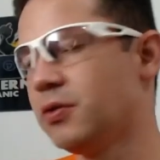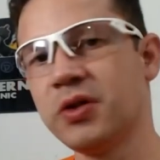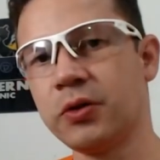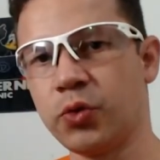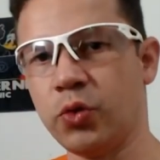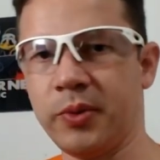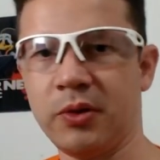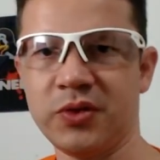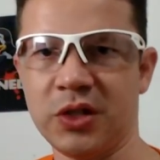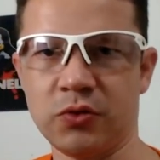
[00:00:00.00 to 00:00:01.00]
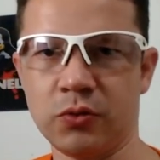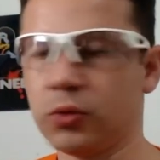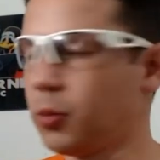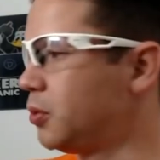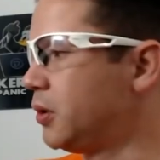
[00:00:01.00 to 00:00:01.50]
User Group, ou seja, o
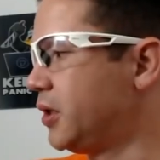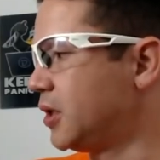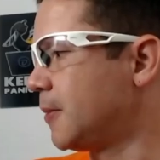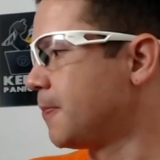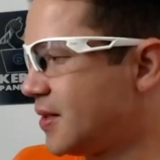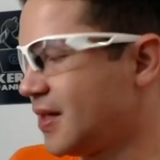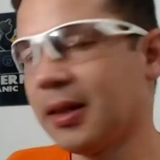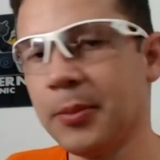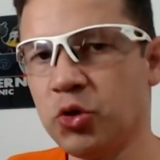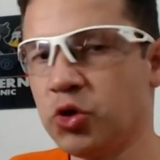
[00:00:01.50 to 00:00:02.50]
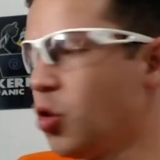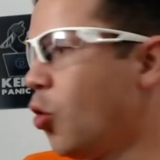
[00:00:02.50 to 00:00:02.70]
grupo LUG, exatamente o de